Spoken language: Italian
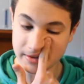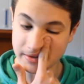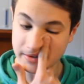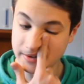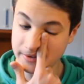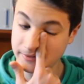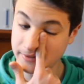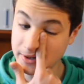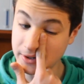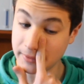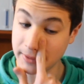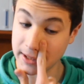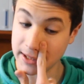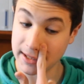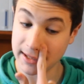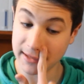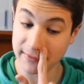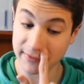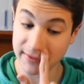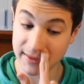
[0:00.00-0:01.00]
Non è vero
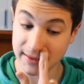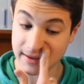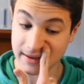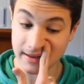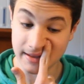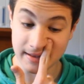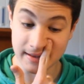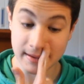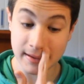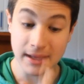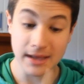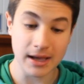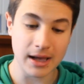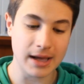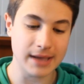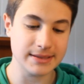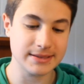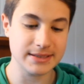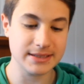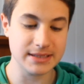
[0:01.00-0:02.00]
mai nella vita.
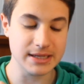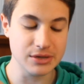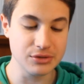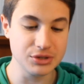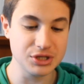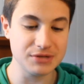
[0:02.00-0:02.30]
Anzi sì,